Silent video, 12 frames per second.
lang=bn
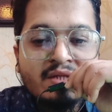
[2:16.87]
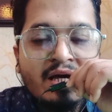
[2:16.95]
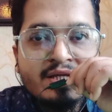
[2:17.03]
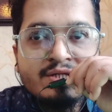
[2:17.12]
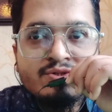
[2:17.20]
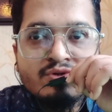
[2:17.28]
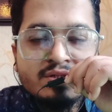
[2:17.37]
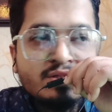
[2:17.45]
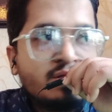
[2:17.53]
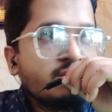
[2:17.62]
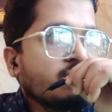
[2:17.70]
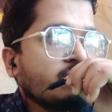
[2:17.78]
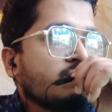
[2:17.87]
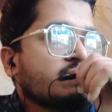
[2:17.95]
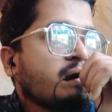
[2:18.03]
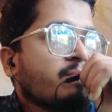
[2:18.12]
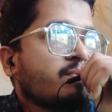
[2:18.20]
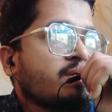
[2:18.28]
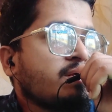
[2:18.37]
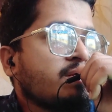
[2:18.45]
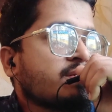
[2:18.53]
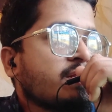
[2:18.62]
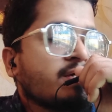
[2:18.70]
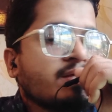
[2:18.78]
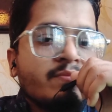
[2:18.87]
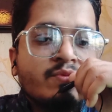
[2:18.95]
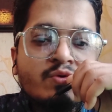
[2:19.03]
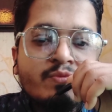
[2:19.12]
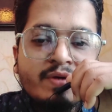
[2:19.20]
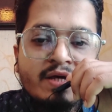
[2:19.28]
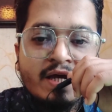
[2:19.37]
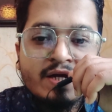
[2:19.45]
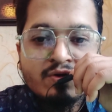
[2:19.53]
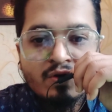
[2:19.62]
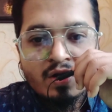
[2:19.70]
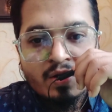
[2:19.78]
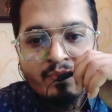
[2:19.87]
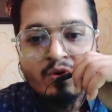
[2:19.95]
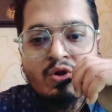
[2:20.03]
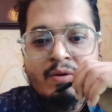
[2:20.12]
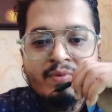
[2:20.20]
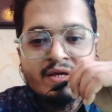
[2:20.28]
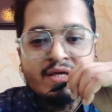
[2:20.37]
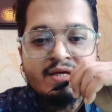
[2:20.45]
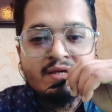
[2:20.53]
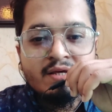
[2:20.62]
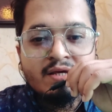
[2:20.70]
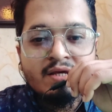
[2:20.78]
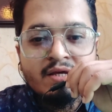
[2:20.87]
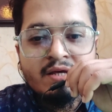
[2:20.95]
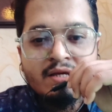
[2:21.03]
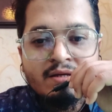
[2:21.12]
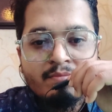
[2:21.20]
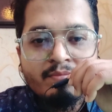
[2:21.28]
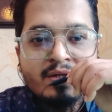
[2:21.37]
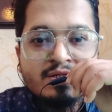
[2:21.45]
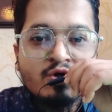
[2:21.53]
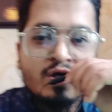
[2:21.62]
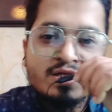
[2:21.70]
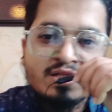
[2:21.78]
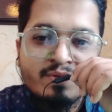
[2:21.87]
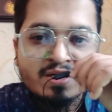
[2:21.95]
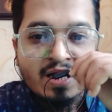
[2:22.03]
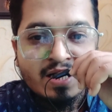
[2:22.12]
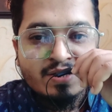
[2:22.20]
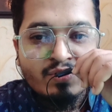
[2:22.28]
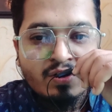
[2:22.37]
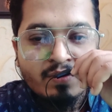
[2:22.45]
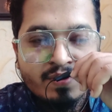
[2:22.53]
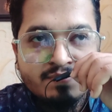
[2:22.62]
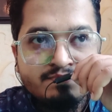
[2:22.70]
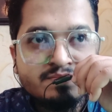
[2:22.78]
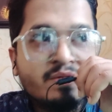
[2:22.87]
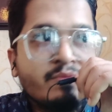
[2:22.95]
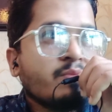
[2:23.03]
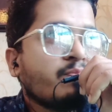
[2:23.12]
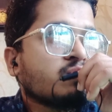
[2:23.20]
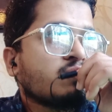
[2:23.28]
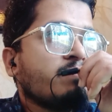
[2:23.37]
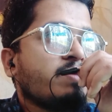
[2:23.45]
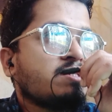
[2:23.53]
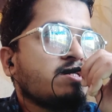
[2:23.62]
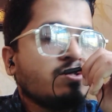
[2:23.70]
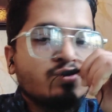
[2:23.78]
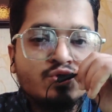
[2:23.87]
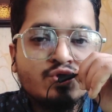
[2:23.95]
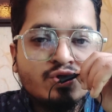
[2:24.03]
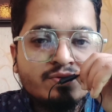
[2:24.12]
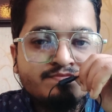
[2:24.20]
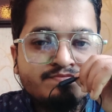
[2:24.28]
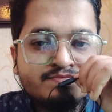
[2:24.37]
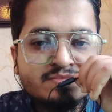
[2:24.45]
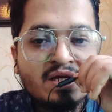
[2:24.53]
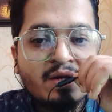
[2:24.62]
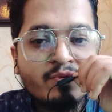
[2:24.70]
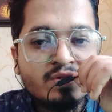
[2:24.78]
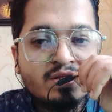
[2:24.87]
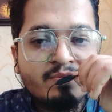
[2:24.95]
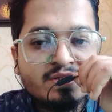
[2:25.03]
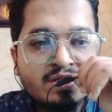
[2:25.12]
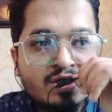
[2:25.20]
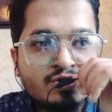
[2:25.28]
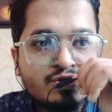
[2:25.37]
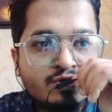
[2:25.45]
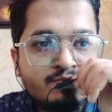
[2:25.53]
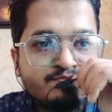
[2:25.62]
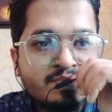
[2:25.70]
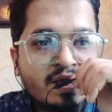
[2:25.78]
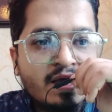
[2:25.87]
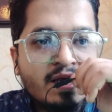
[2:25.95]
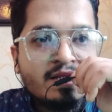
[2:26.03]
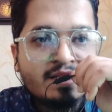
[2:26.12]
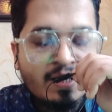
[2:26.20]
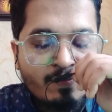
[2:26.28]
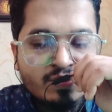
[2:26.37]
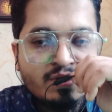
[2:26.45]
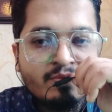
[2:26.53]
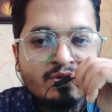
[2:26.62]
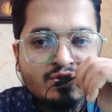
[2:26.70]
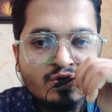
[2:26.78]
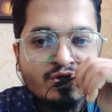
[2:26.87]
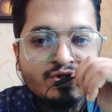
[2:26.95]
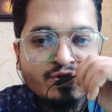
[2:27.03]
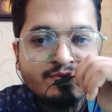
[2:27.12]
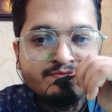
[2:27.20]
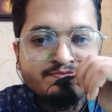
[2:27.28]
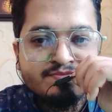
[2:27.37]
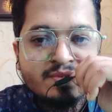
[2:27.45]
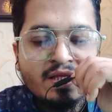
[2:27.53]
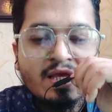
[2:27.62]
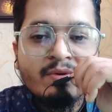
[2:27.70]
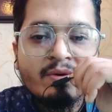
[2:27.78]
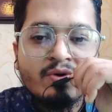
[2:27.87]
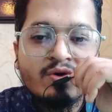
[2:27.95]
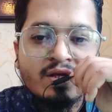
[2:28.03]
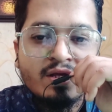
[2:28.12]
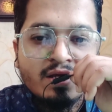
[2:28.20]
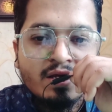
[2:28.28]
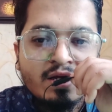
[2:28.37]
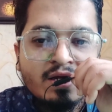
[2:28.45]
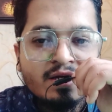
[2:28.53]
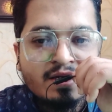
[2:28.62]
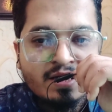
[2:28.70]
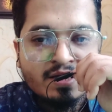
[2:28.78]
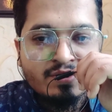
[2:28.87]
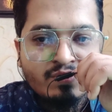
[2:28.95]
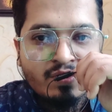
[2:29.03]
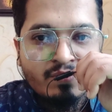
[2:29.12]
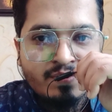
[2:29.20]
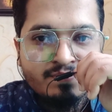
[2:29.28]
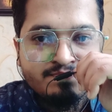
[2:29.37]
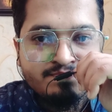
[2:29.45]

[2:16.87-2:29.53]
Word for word: আর কিছু আছে যেগুলোতে আপনি টেলিগ্রাম গ্রুপে অ্যাড করার পরও আপনাকে বেশ কয়েক ধাপের টাকা দেওয়া হবে যেমন প্রথমবার দিল দুশো তারপর দিবে চারশো তারপর দিবে ছয়শো এভাবে করে টাকা দেওয়া হবে